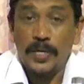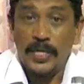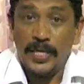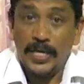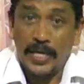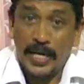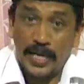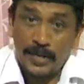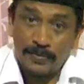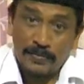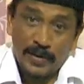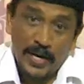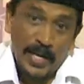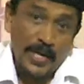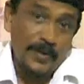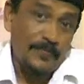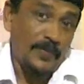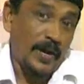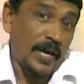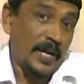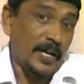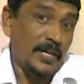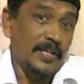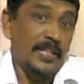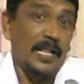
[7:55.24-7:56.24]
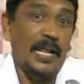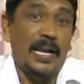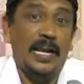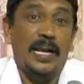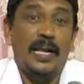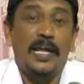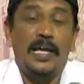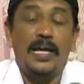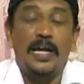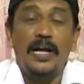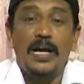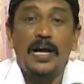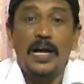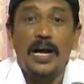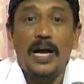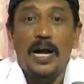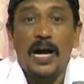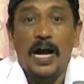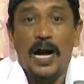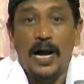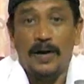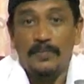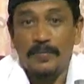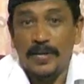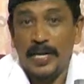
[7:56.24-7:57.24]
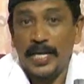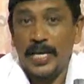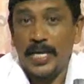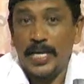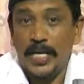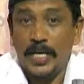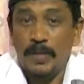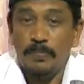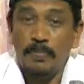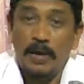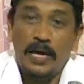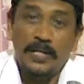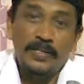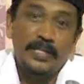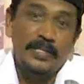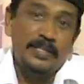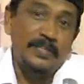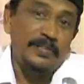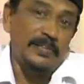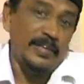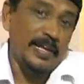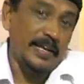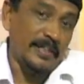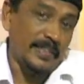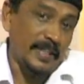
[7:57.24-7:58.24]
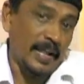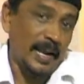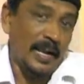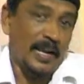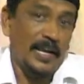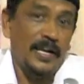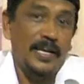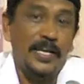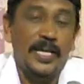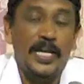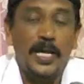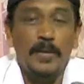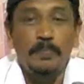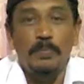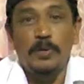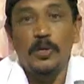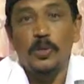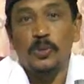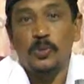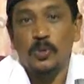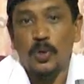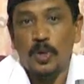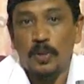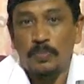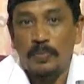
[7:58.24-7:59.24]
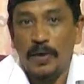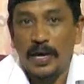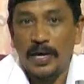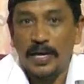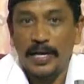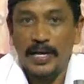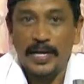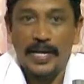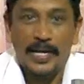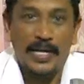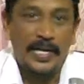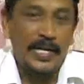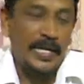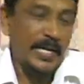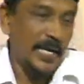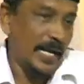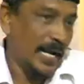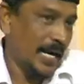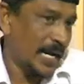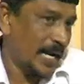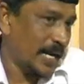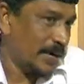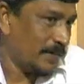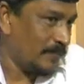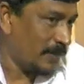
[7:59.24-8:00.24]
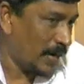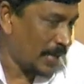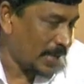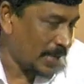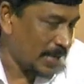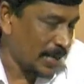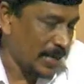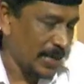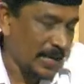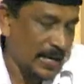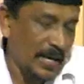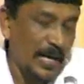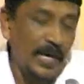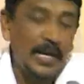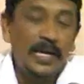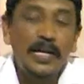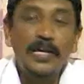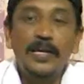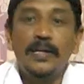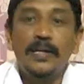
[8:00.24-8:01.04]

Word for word: இறைவனை வணங்குதல் அவனை இபாதத் செய்தல் என்பது தொடர்பாக இங்கே விளக்கினீர்கள்